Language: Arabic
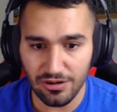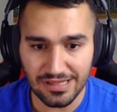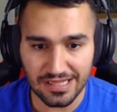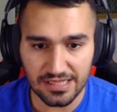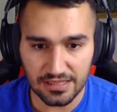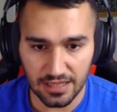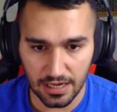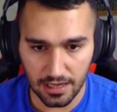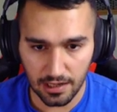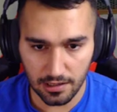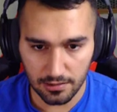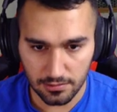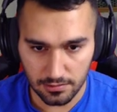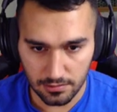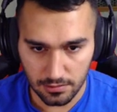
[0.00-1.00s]
هون 30 طلقه
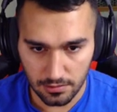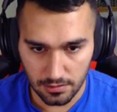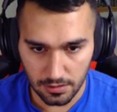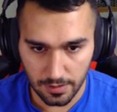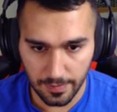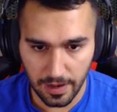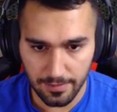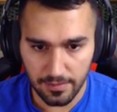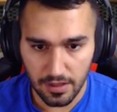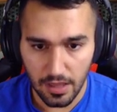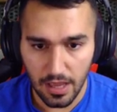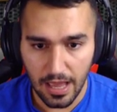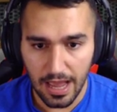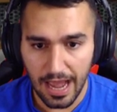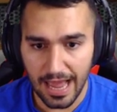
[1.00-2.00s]
تمام
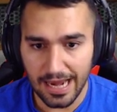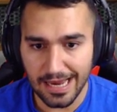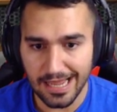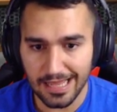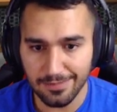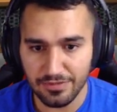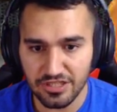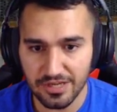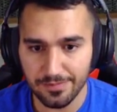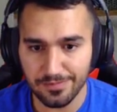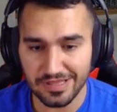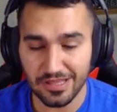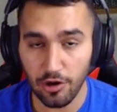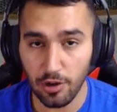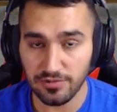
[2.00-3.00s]
على الهيد بجيب
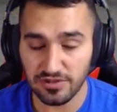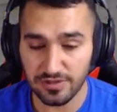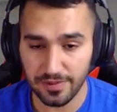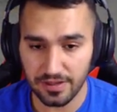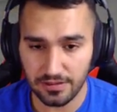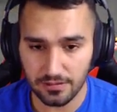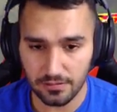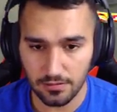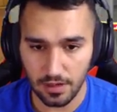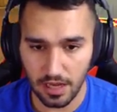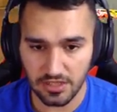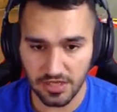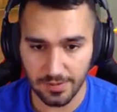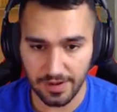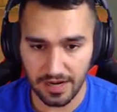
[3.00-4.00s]
275 خلينا
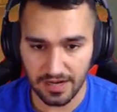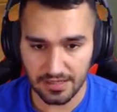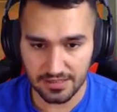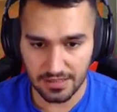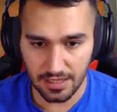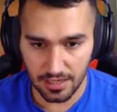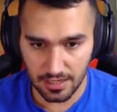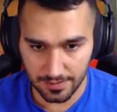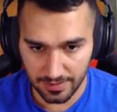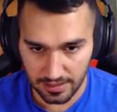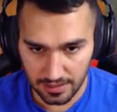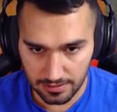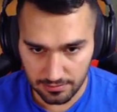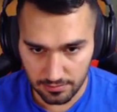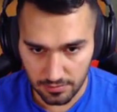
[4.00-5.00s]
نجرب على السلاح هذا
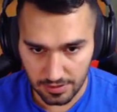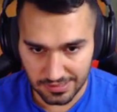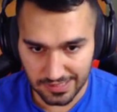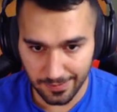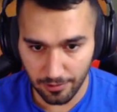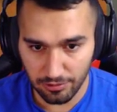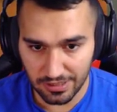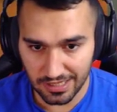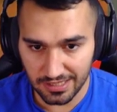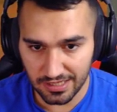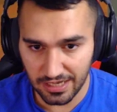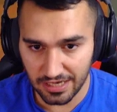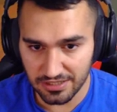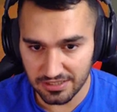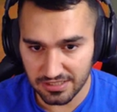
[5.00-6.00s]
معلم
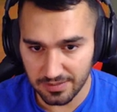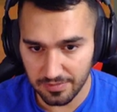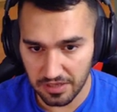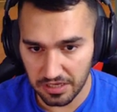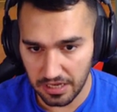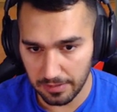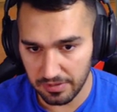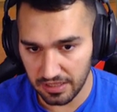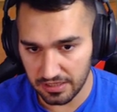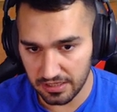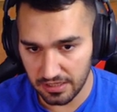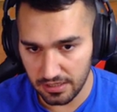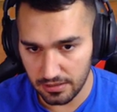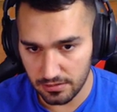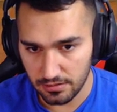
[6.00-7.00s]
37 على الجسم هيك عم
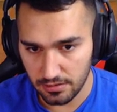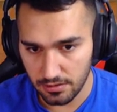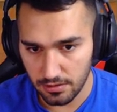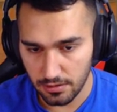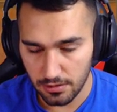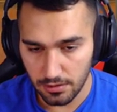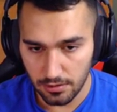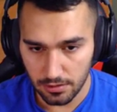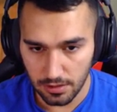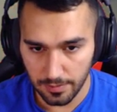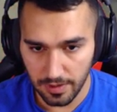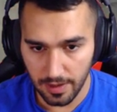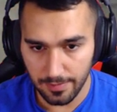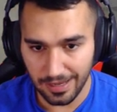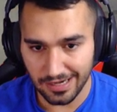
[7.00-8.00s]
بيعطينا
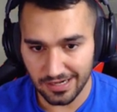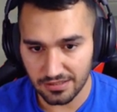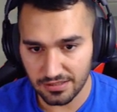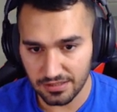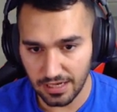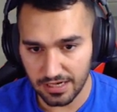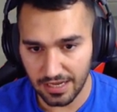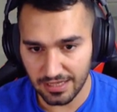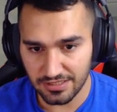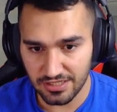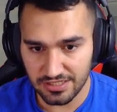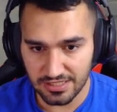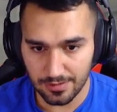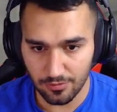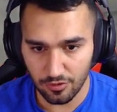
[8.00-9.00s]
تمام على يعني على
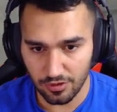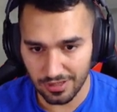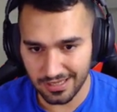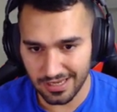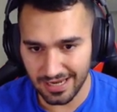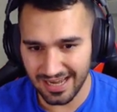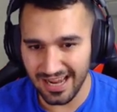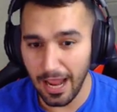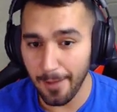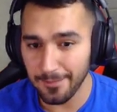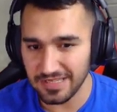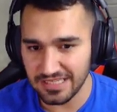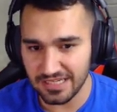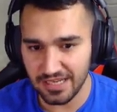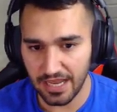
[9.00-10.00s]
الجسم يعني
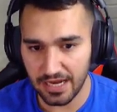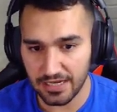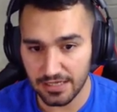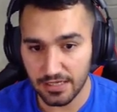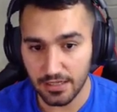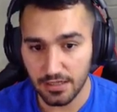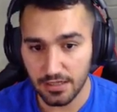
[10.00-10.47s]
50 يعني